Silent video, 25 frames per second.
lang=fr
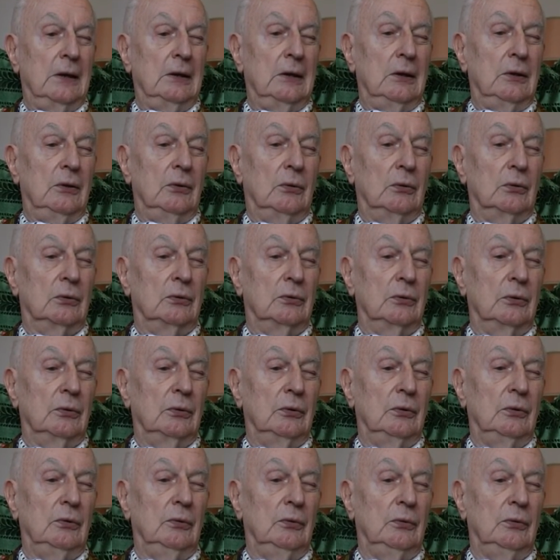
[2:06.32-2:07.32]
Donc
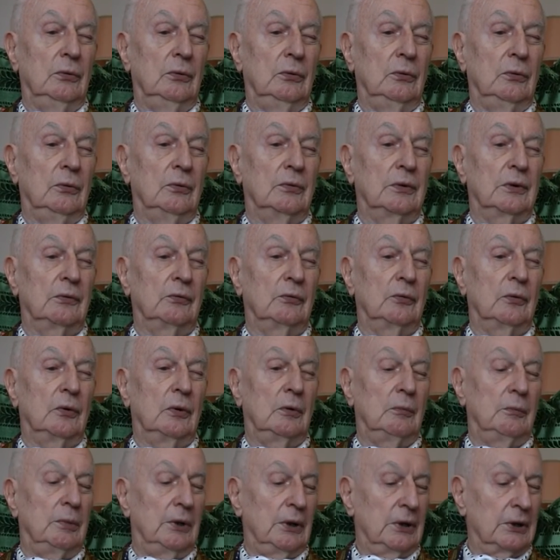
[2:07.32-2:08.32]
euh, nous avons
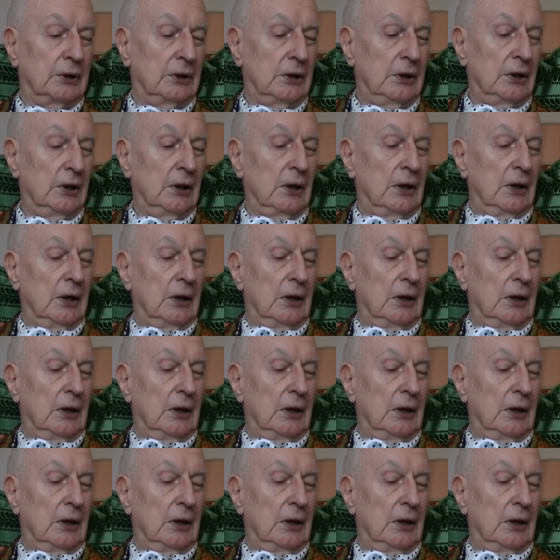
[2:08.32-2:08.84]
embarqué